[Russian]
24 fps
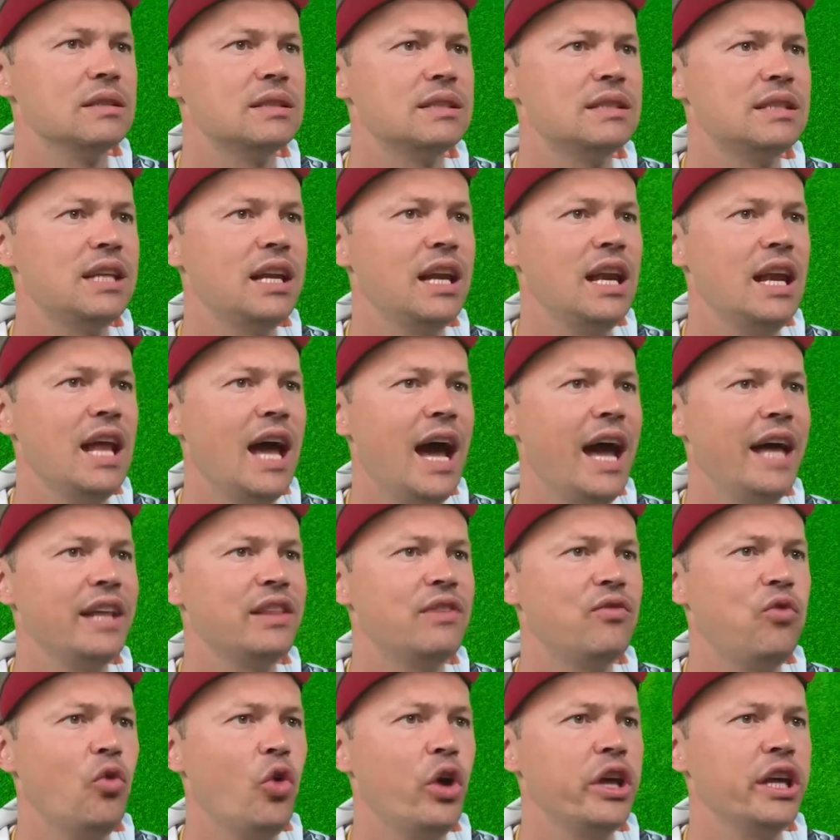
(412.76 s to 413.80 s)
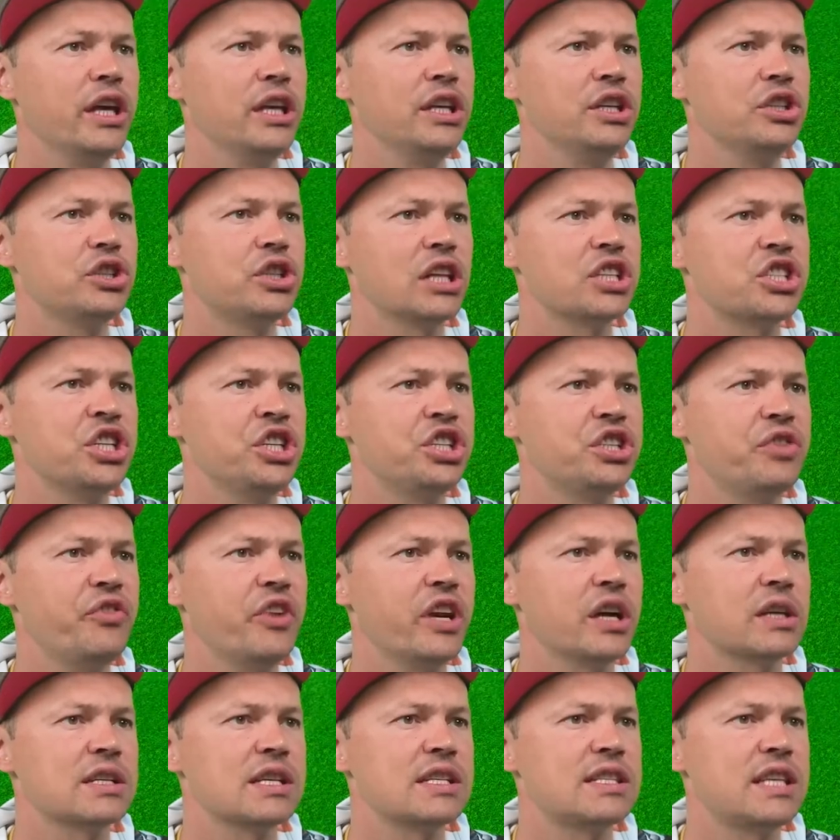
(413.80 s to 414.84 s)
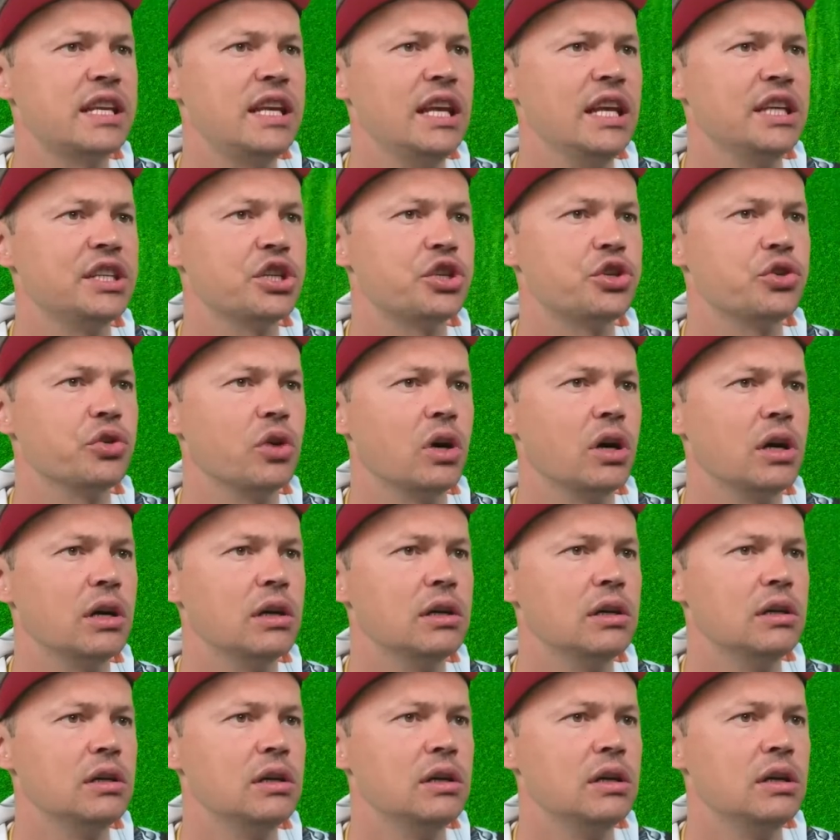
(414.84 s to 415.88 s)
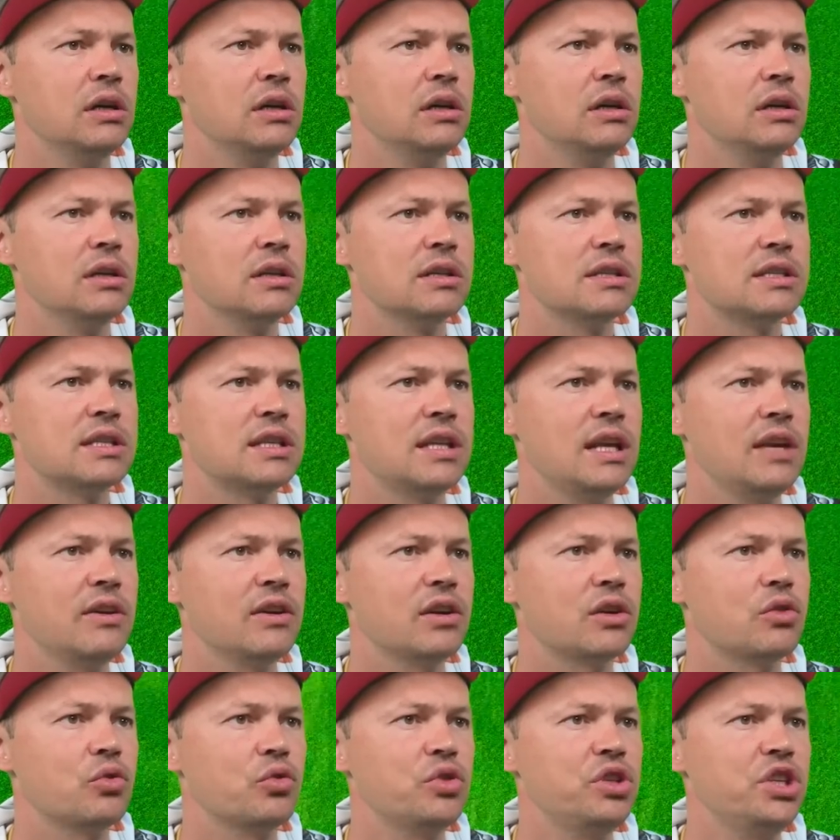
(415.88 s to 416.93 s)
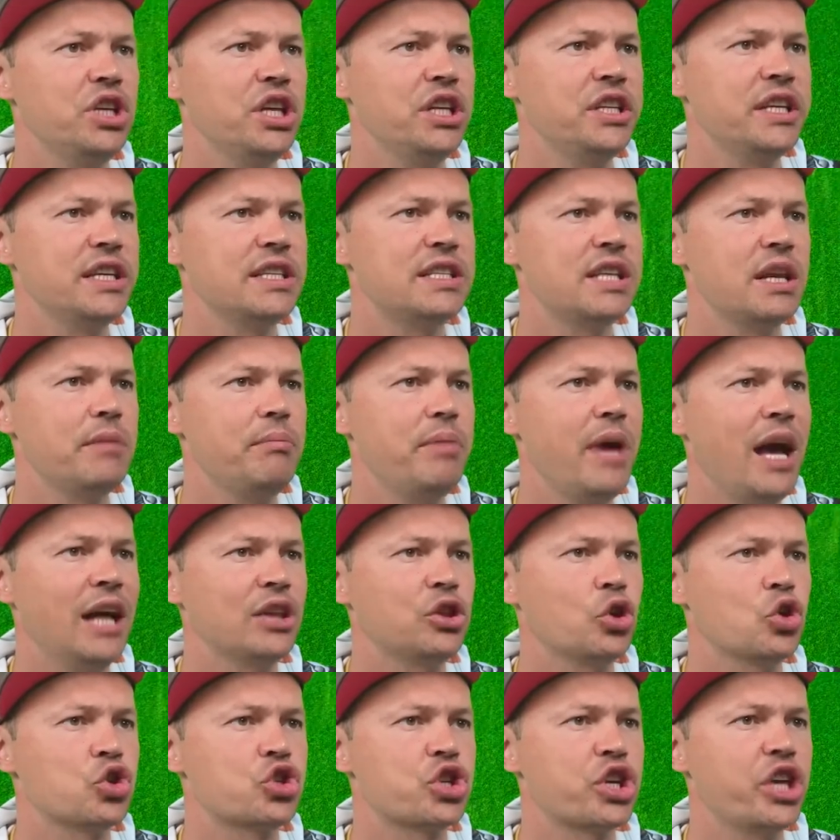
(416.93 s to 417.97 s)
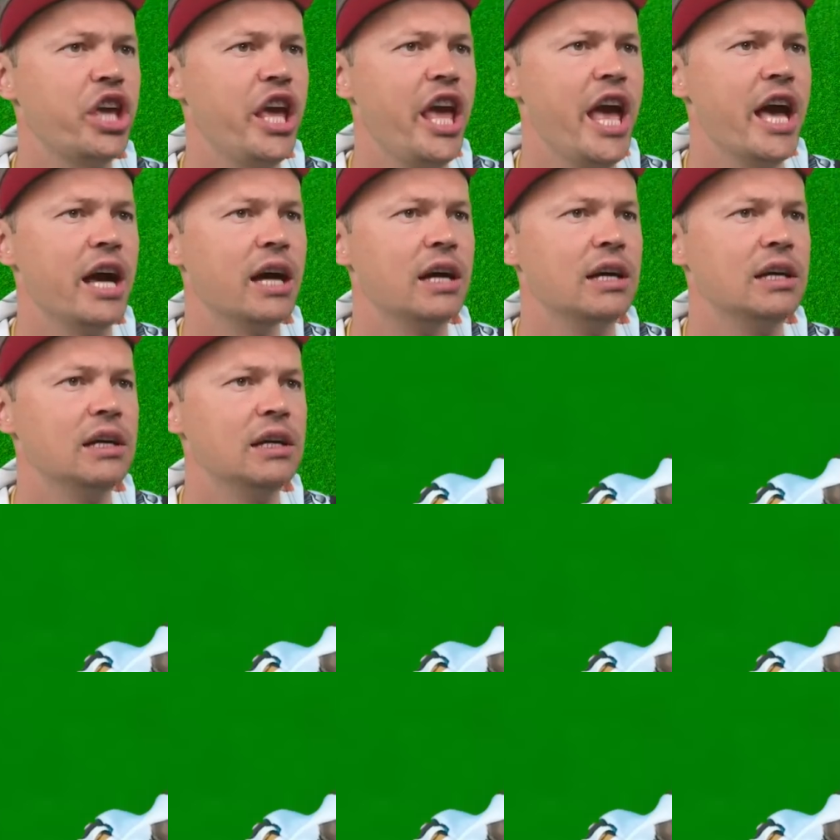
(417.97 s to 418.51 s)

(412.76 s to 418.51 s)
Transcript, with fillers: Стреляй, двое, должны четверых застрелить еще. Стрел... Крутитесь, ребятушки!